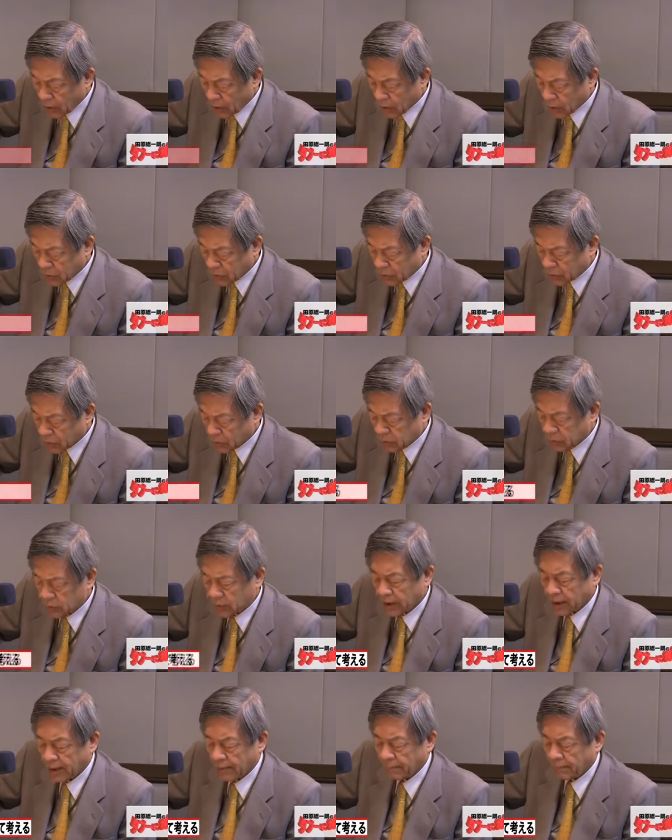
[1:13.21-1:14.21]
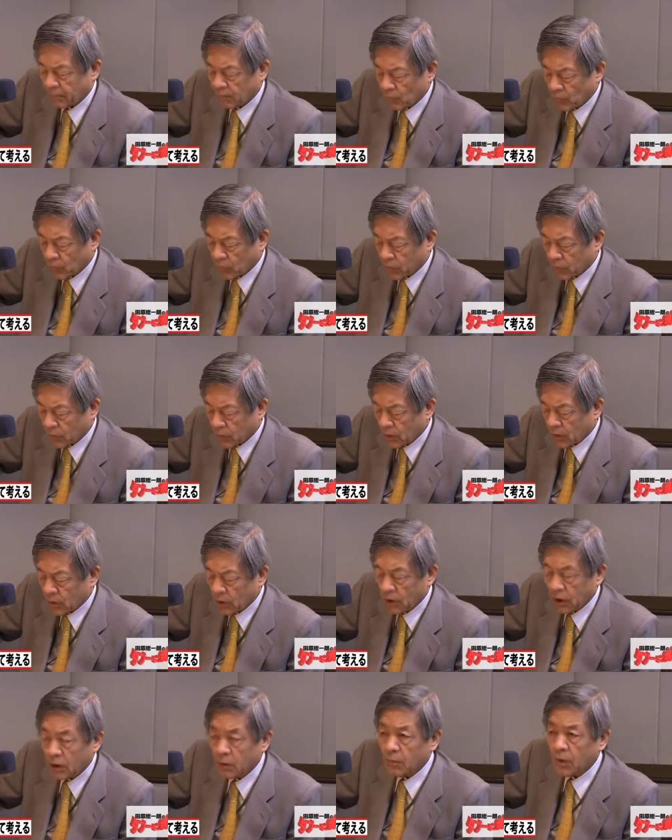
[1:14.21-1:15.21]
あのー、ね
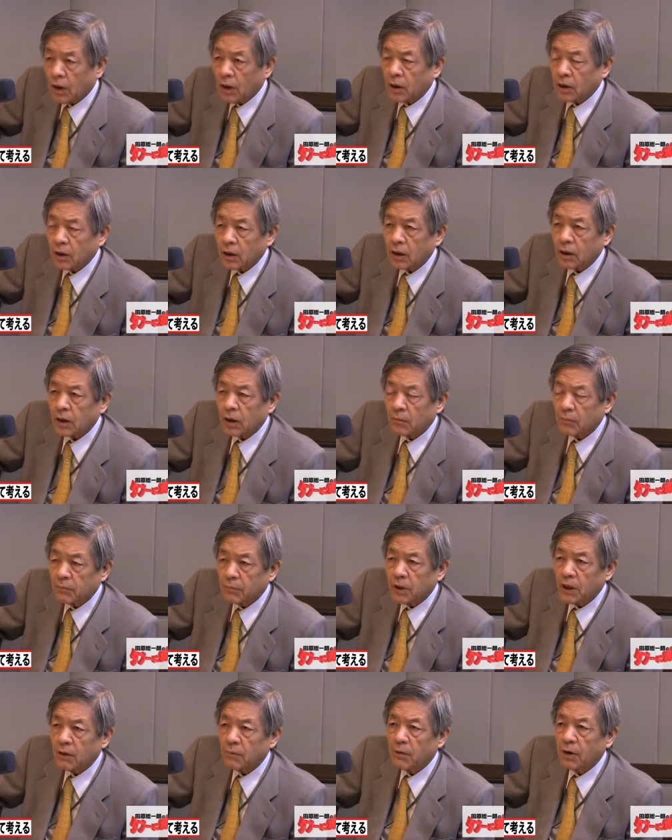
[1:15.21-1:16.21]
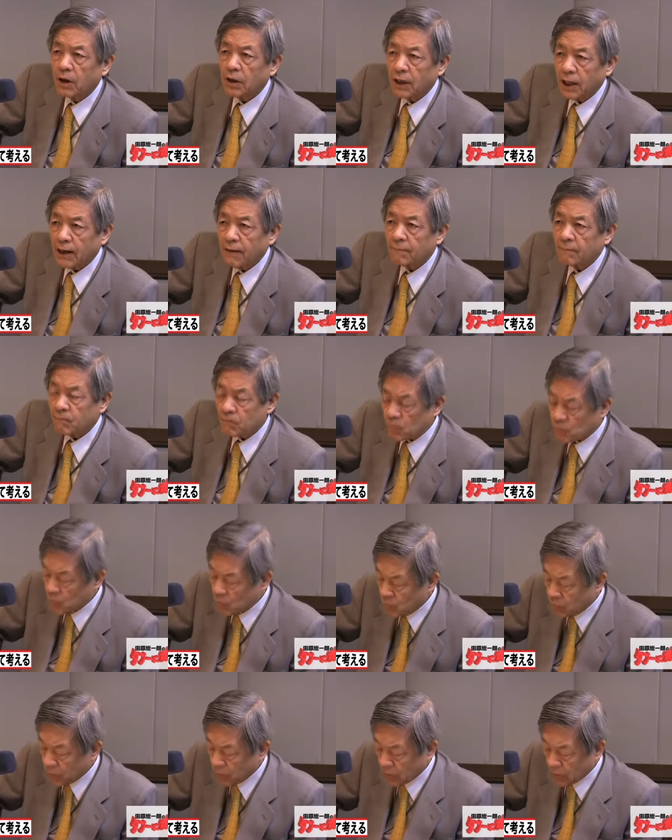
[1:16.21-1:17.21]
今から見ればね
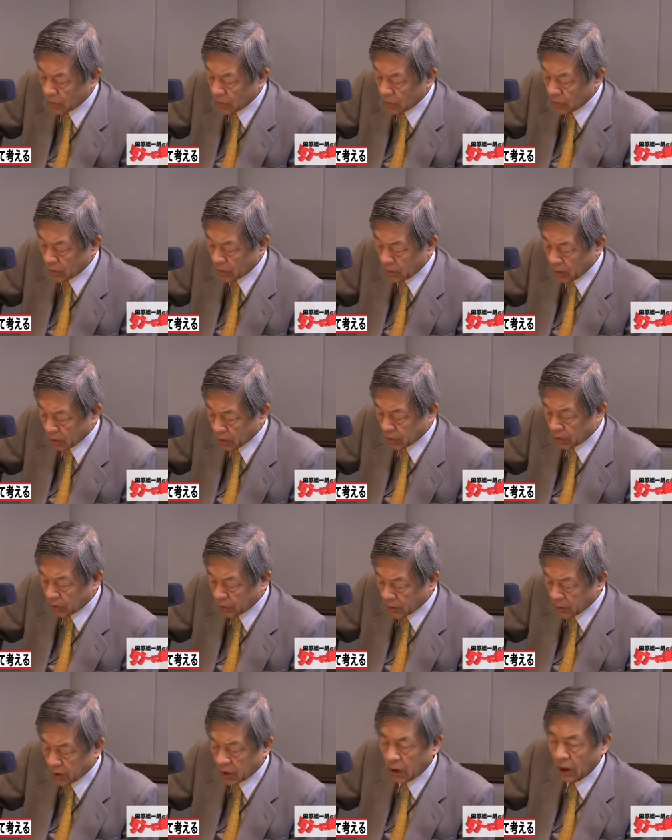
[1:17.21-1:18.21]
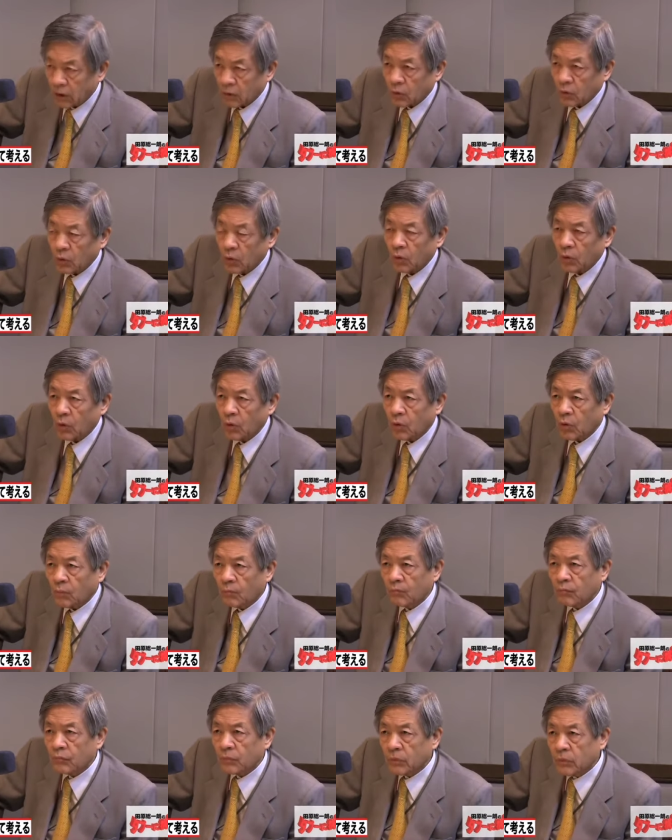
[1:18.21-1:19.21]
例えばあの
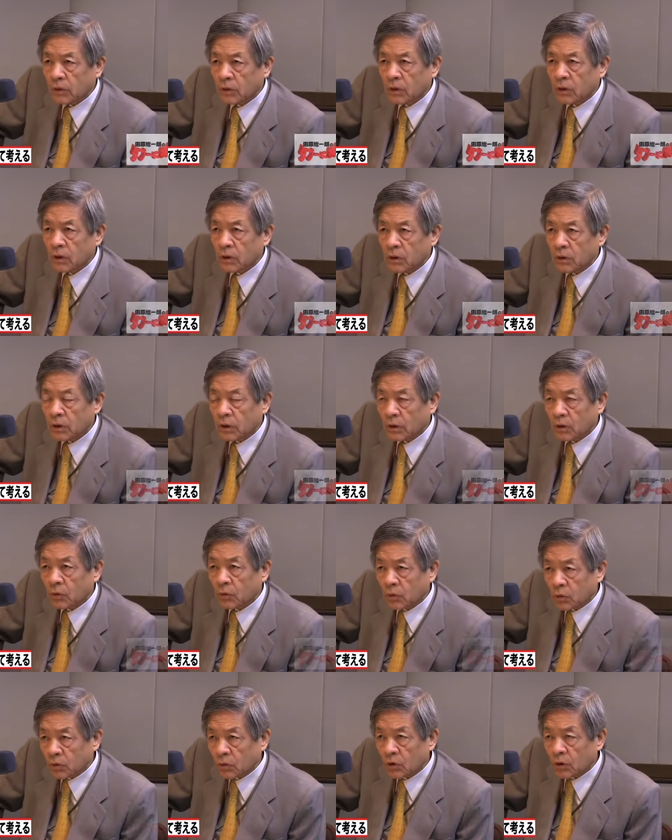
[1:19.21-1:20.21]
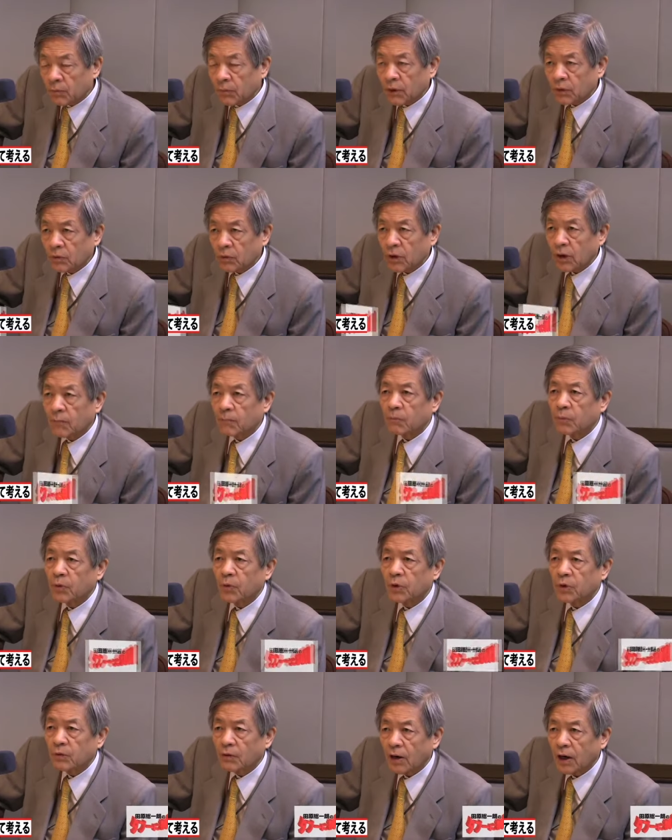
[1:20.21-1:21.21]
日本の今の憲
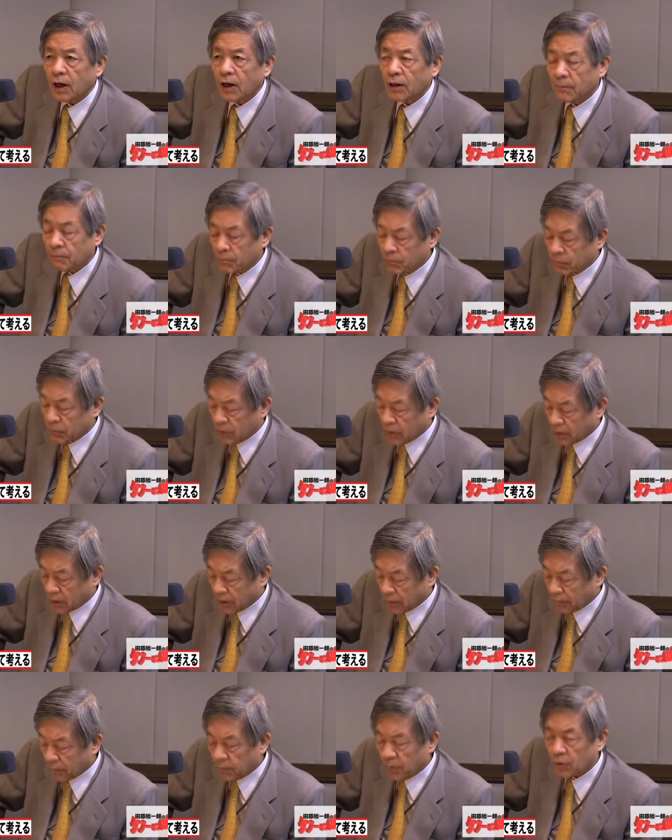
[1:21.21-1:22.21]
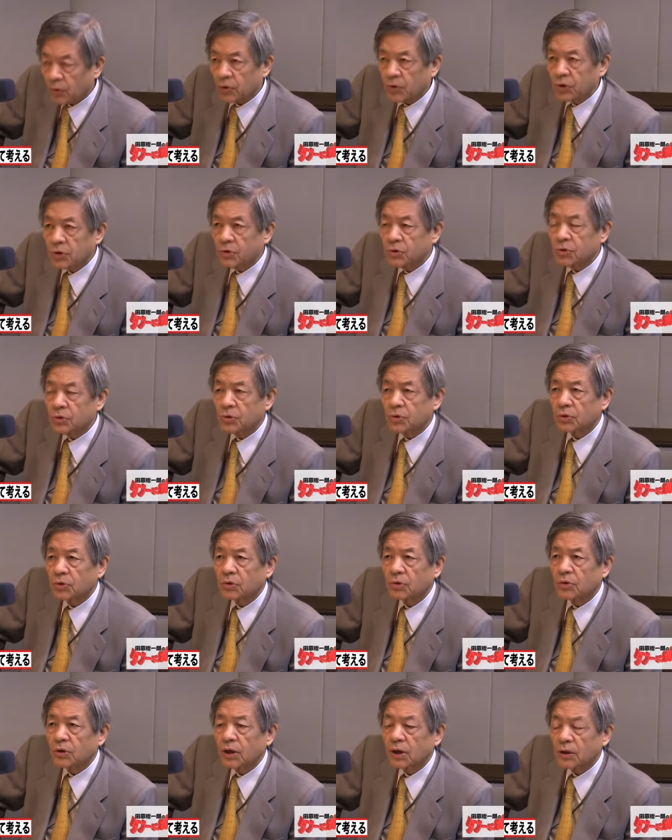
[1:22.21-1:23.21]
法では、はい、憲法きゅうじょう
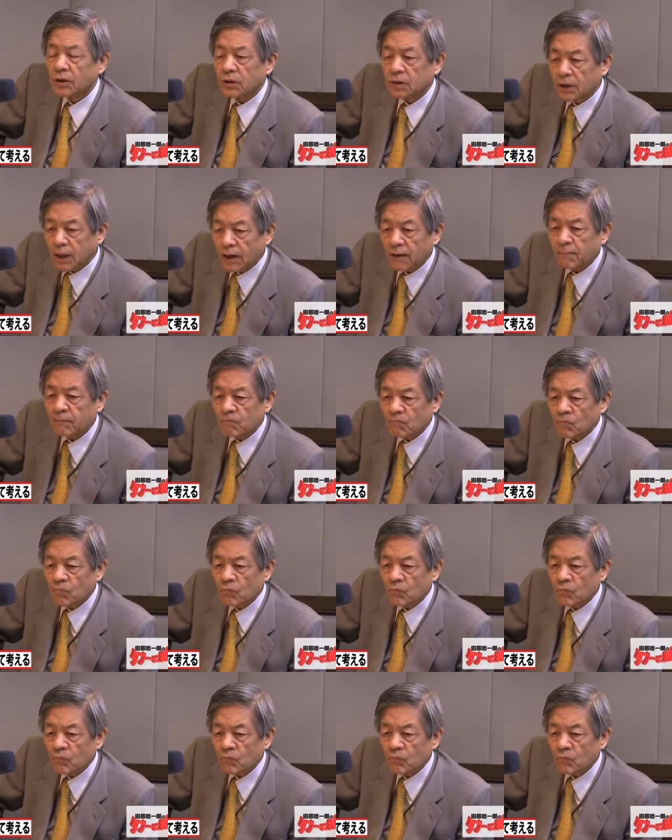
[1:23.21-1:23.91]
というのがあって